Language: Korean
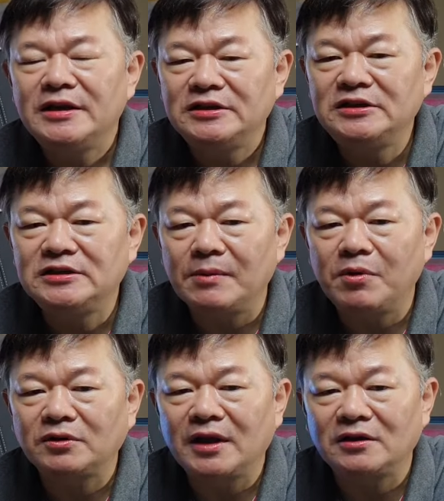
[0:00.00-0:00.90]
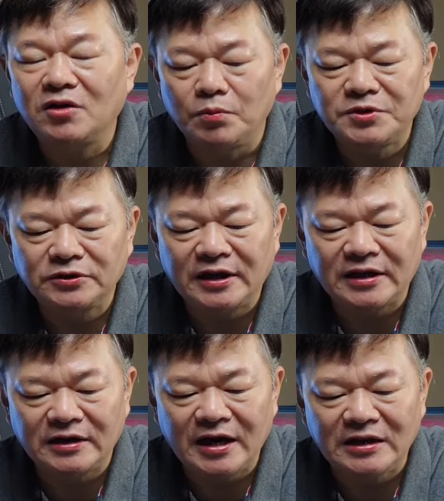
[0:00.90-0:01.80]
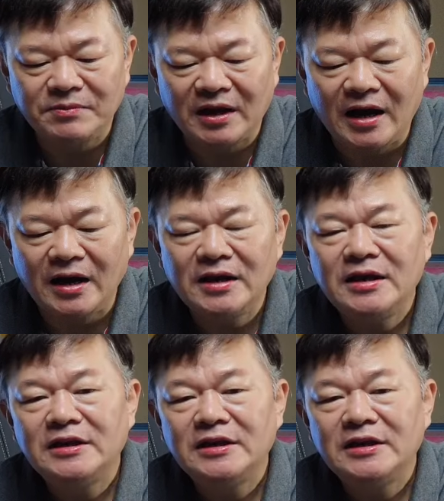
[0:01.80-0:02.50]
이자 폭탄은 엄청나다는 거 아닙니까?